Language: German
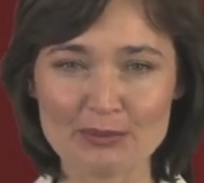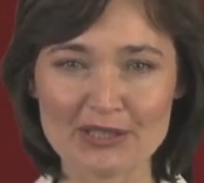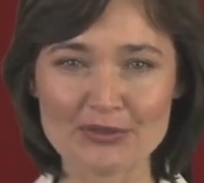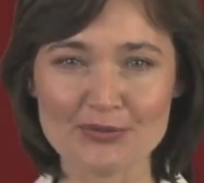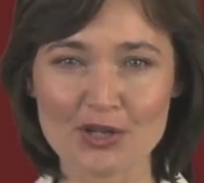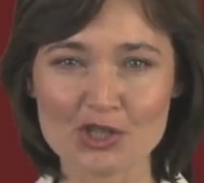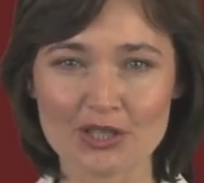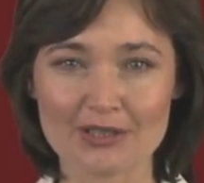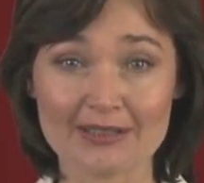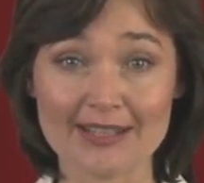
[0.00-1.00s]
mit den
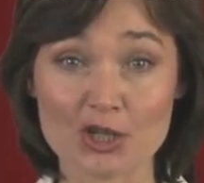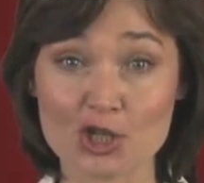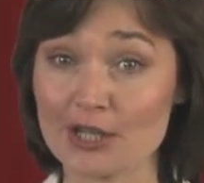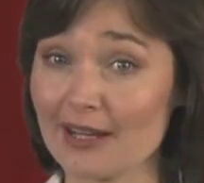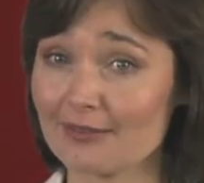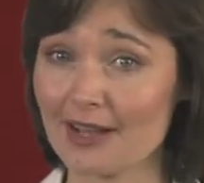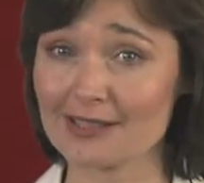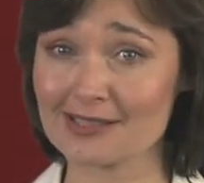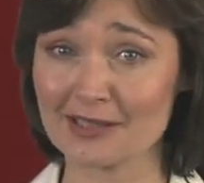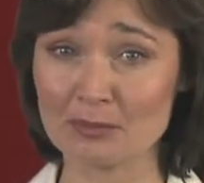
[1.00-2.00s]
Fortschritten der schnell
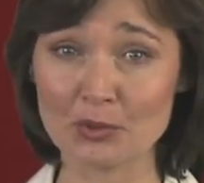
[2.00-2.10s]
wachsenden